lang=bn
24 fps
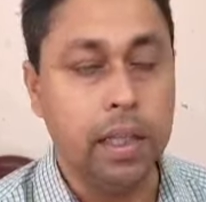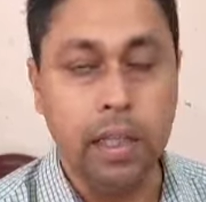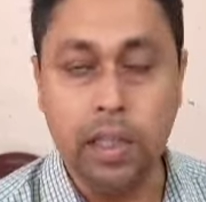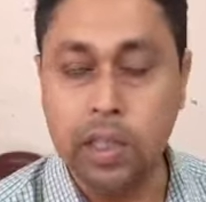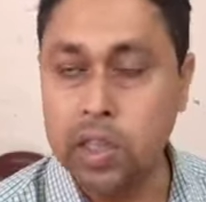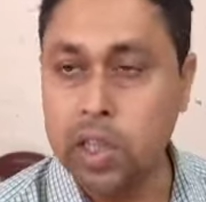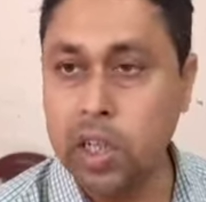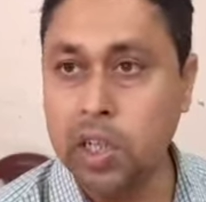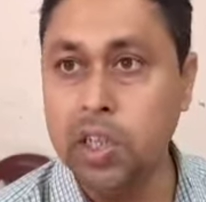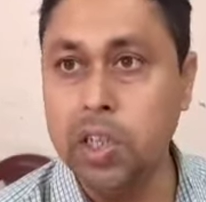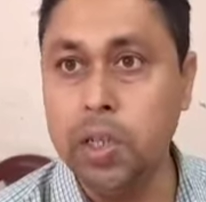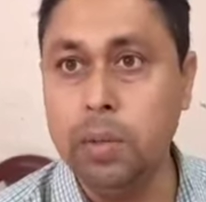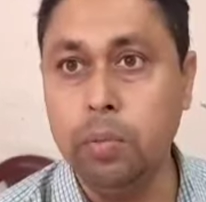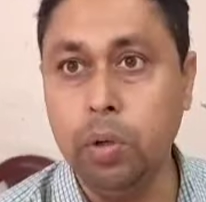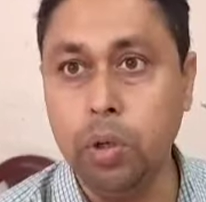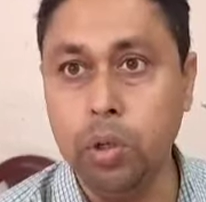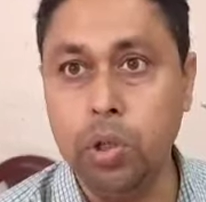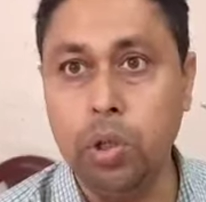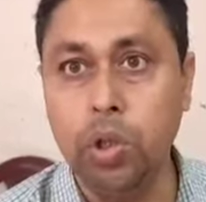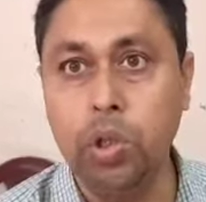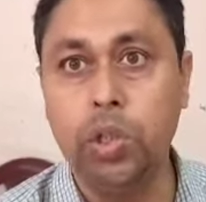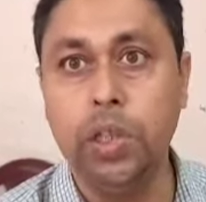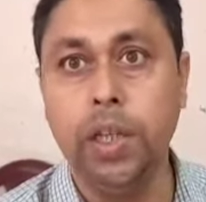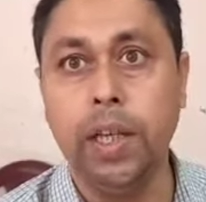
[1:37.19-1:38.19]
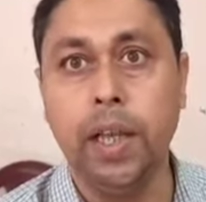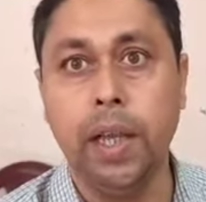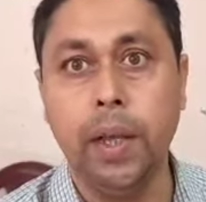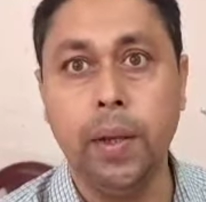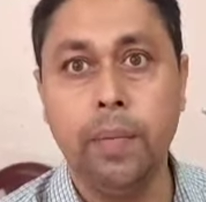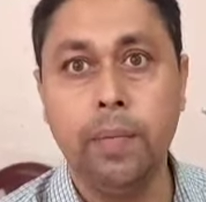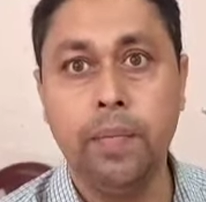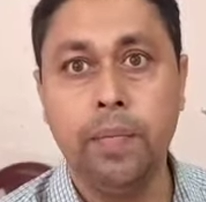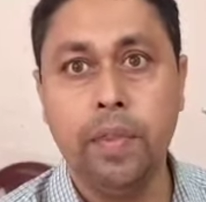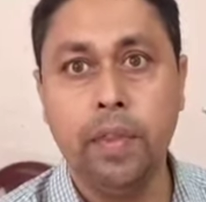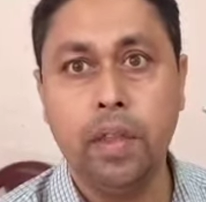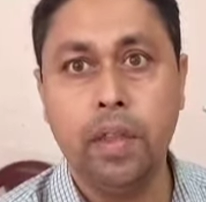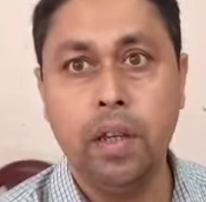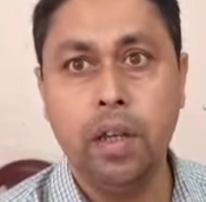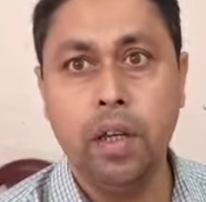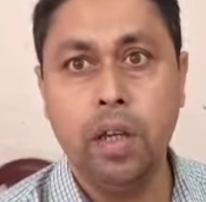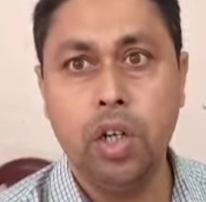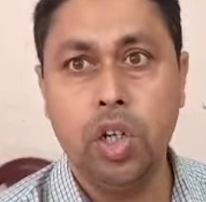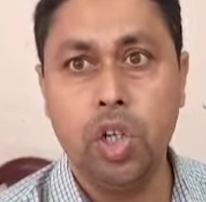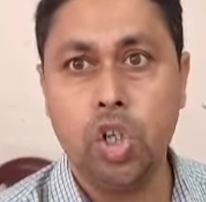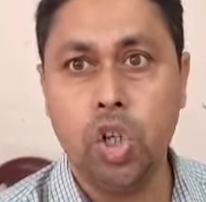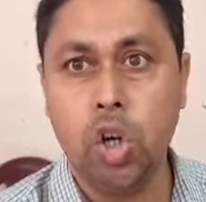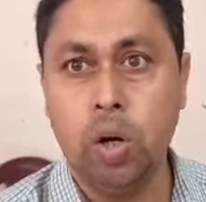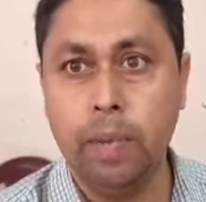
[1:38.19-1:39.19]
ইত্যাদির মধ্য দিয়ে
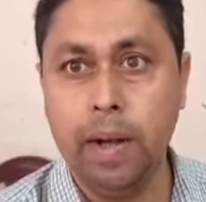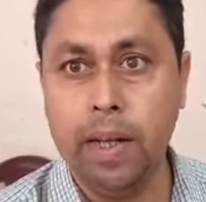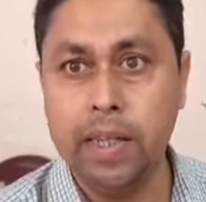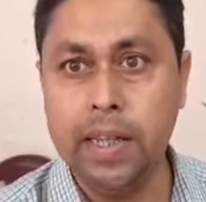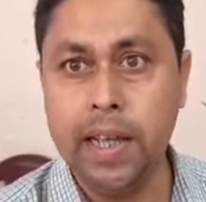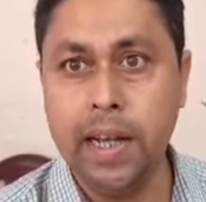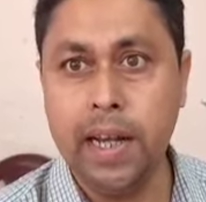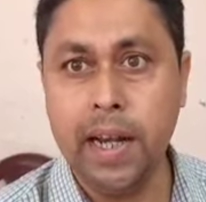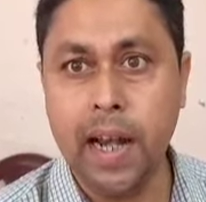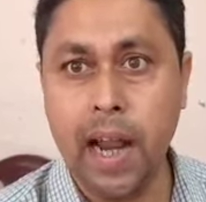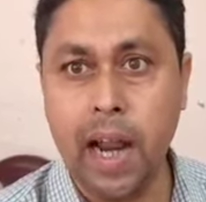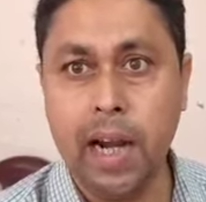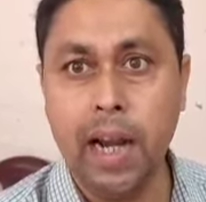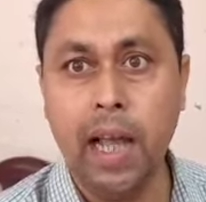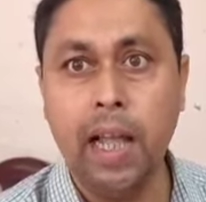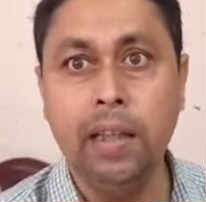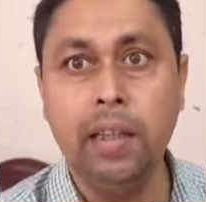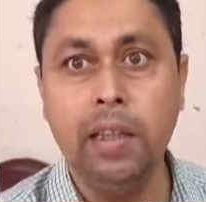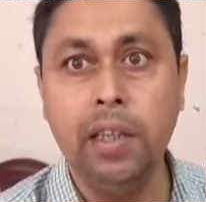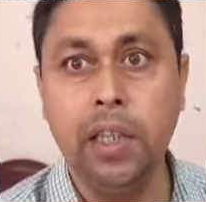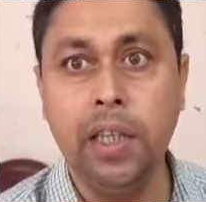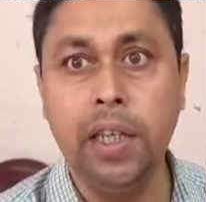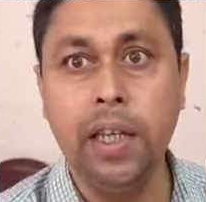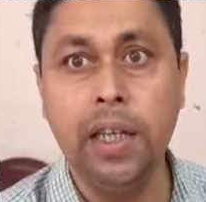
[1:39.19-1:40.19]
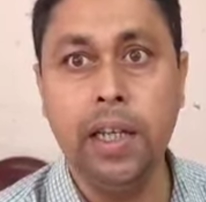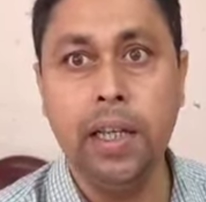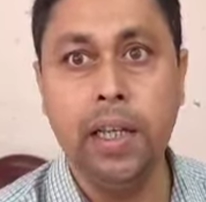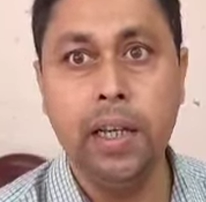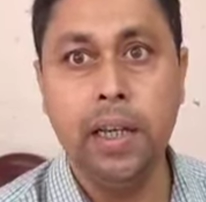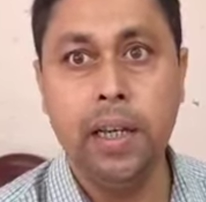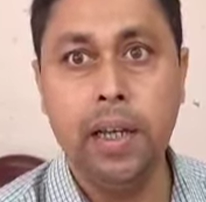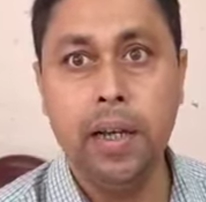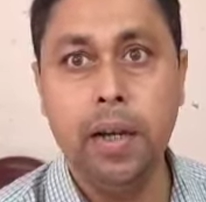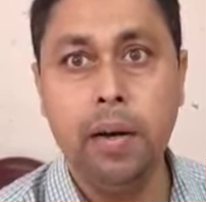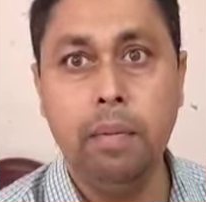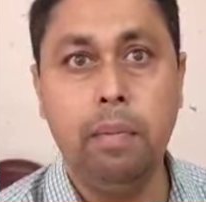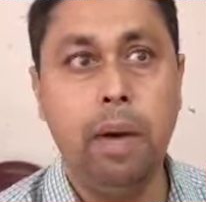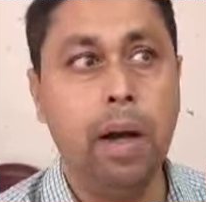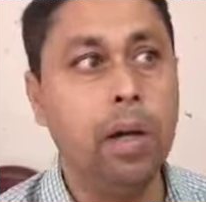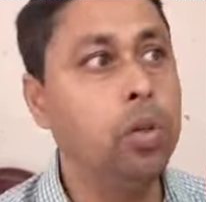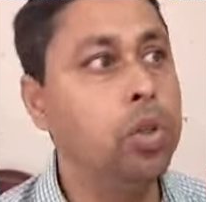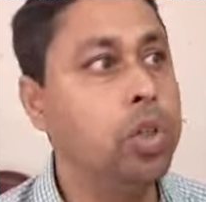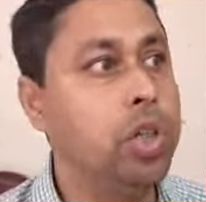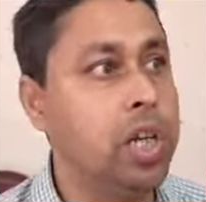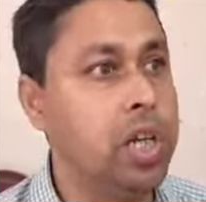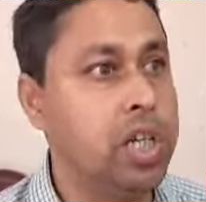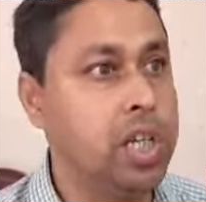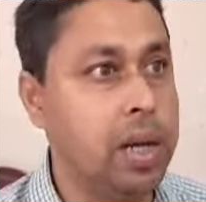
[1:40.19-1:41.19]
সমাজের নানান দিক
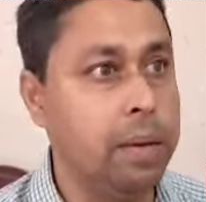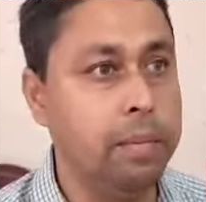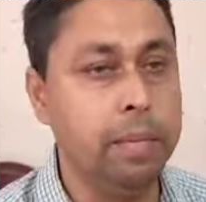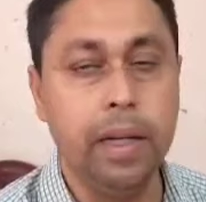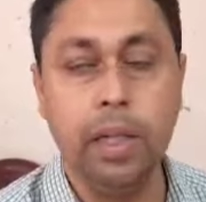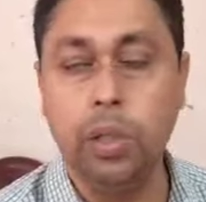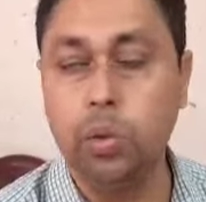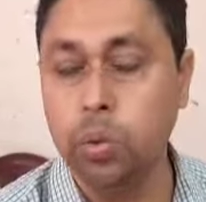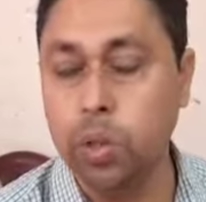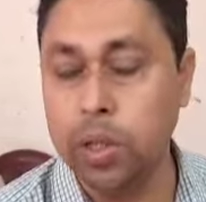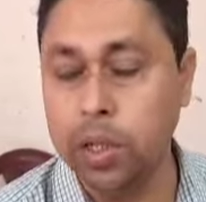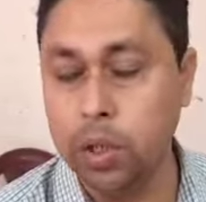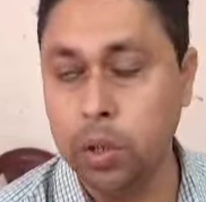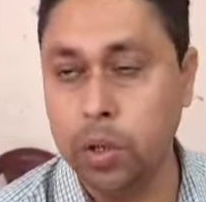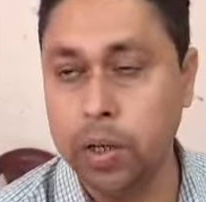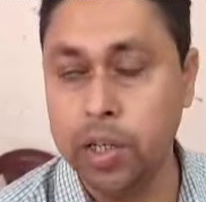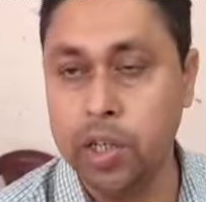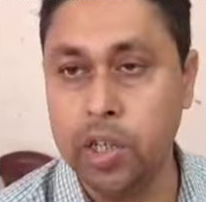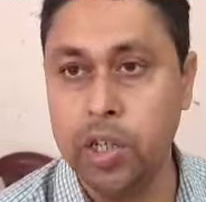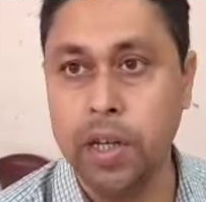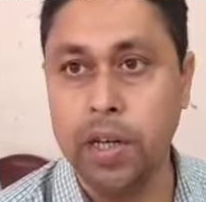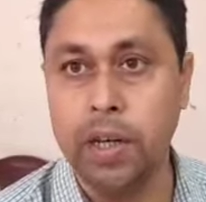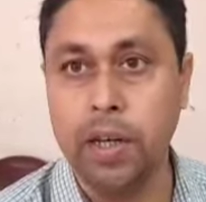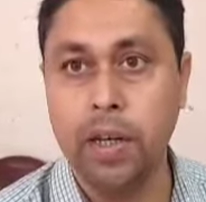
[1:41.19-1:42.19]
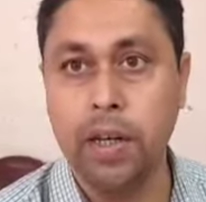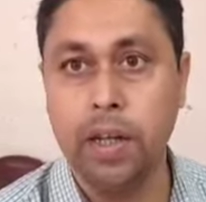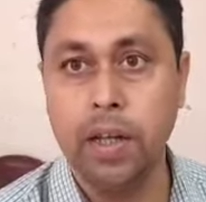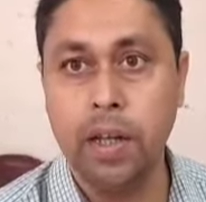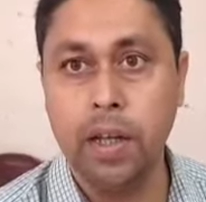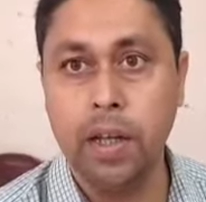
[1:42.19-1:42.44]
মানুষের সামনে তুলে ধরেছেন